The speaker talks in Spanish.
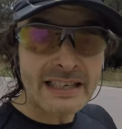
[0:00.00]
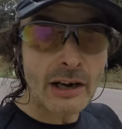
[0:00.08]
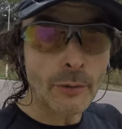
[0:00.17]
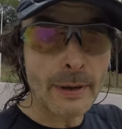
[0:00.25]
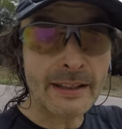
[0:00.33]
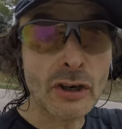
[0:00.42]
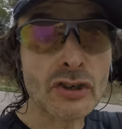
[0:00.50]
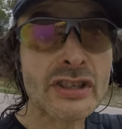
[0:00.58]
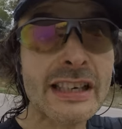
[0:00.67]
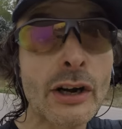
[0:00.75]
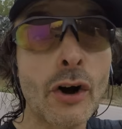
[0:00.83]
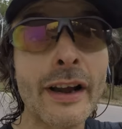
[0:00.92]
la urbanización
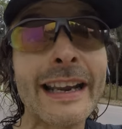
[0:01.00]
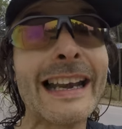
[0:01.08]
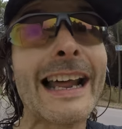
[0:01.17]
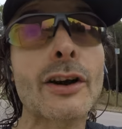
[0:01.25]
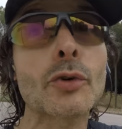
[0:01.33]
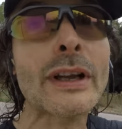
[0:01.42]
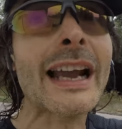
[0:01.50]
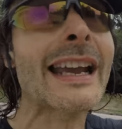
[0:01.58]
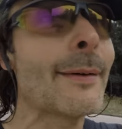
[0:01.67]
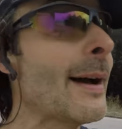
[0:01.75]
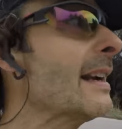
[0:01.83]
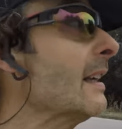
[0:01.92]
sino en las rutas
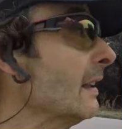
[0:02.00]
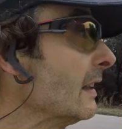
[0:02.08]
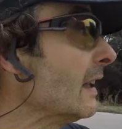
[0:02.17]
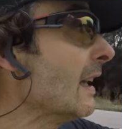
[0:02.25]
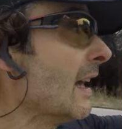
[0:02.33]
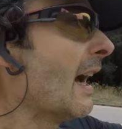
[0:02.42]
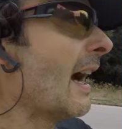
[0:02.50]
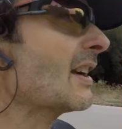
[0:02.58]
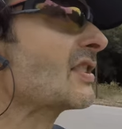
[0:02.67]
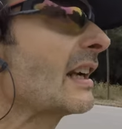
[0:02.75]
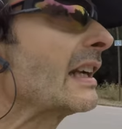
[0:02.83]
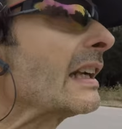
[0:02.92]
que van a
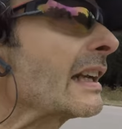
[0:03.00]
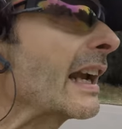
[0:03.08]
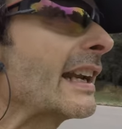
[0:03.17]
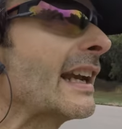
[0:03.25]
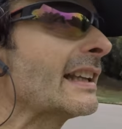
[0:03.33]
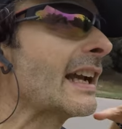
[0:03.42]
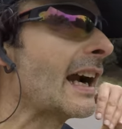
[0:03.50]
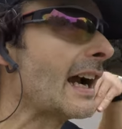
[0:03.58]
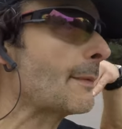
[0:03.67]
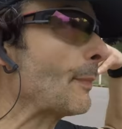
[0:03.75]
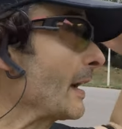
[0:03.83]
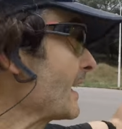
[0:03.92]
salir y quería atajar para